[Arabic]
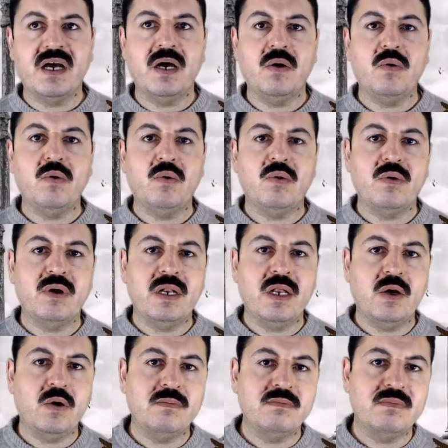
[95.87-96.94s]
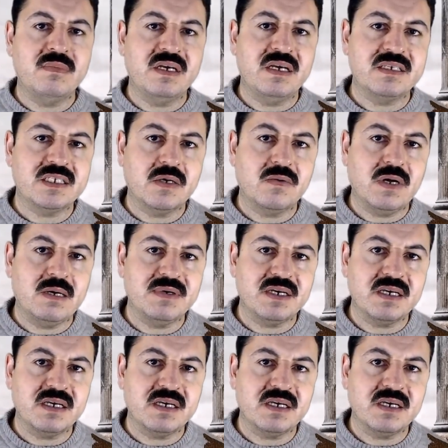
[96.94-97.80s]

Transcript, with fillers: ولهم آه، سوابق